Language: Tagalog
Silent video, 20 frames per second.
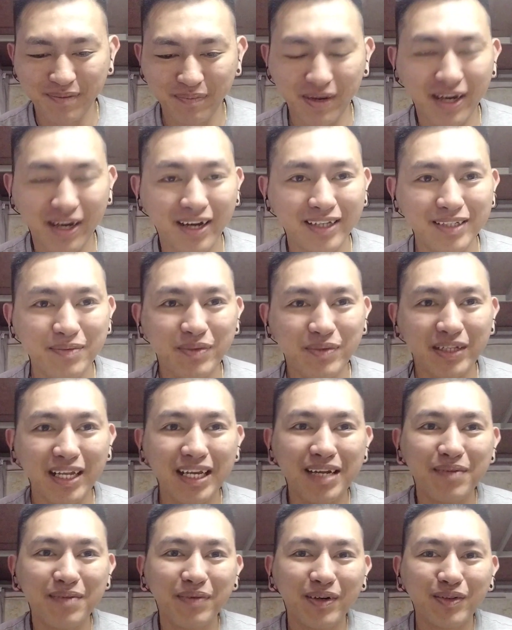Para kasi
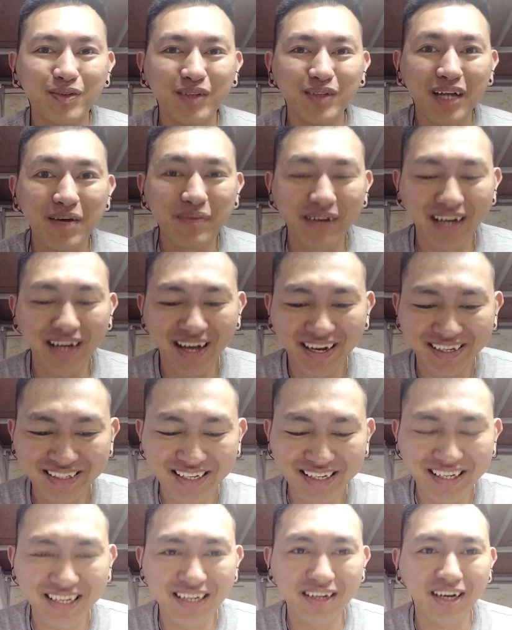madali namang hula pag
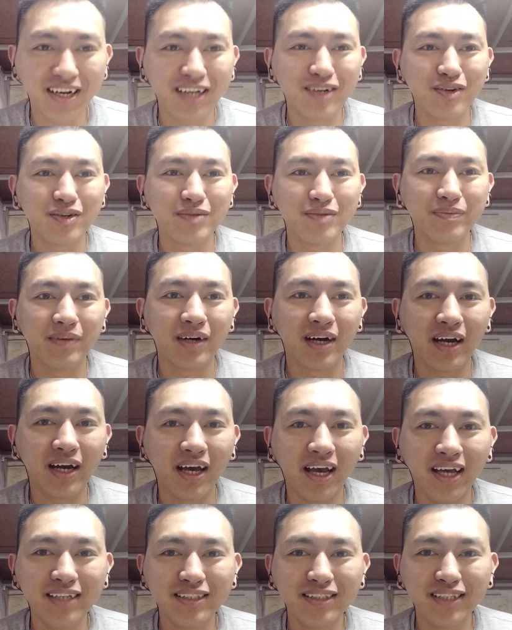ganyan. Eh, ayoko ng mga
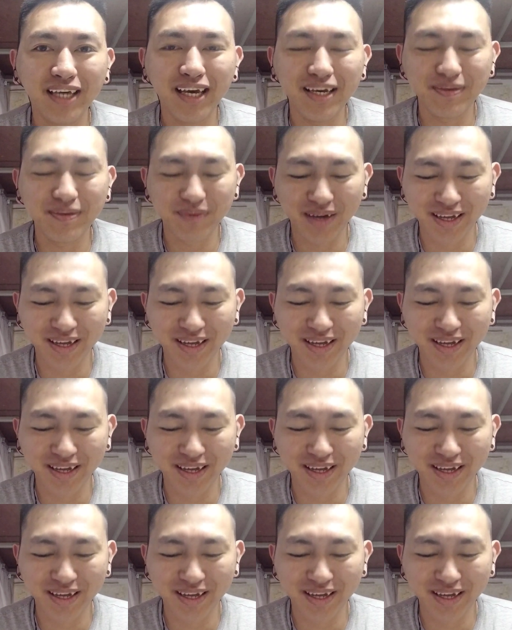essay,